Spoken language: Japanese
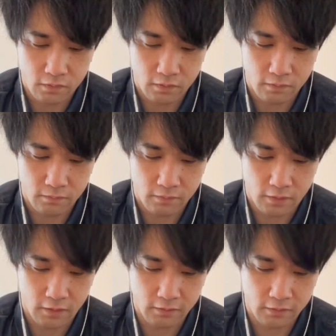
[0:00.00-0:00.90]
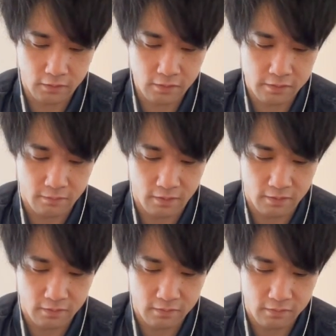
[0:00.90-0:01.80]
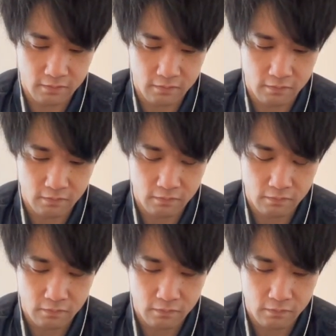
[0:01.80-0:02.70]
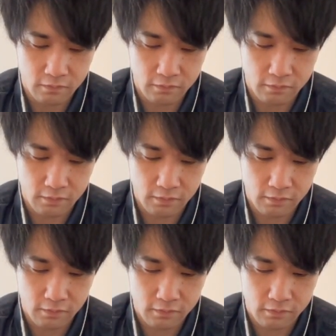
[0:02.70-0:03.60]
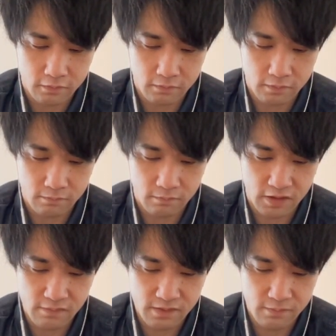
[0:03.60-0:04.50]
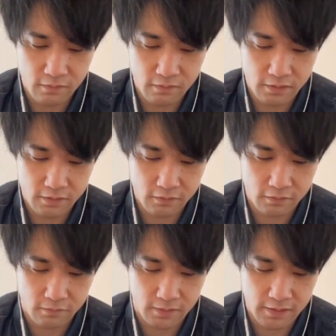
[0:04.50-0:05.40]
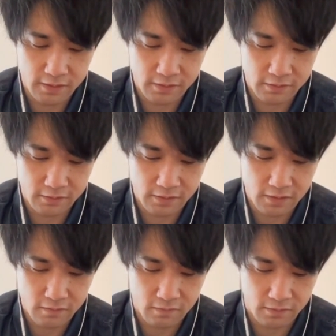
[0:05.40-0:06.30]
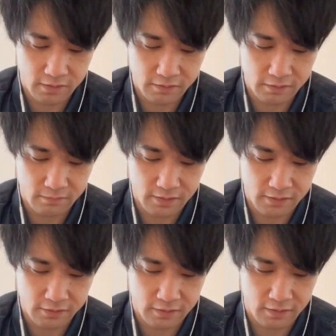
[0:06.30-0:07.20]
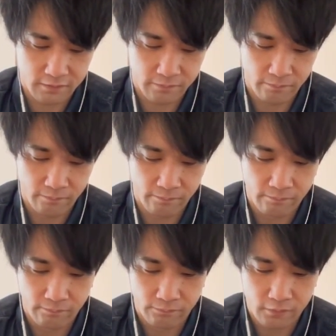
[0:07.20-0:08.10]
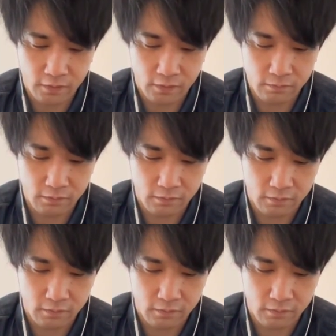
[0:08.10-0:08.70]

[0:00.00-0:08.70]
はいはい。あった今。ちょっと待って。その闇を消すこのマイナスいらんわ。マイナスいらん、マイナスいらん。危ない。